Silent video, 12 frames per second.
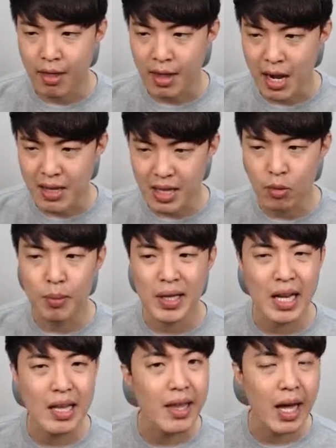살짝
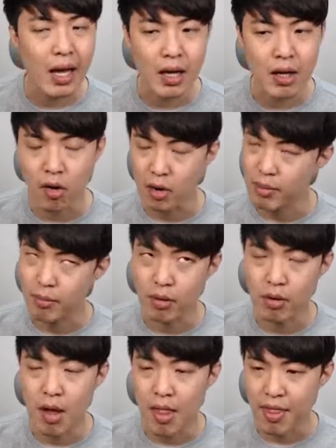높긴 한데 거의
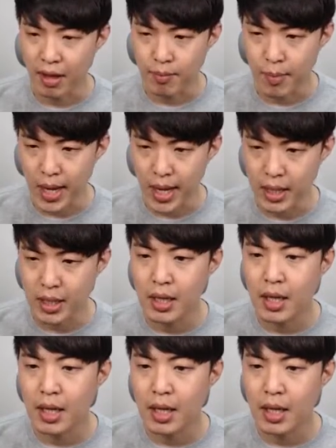뭐 that make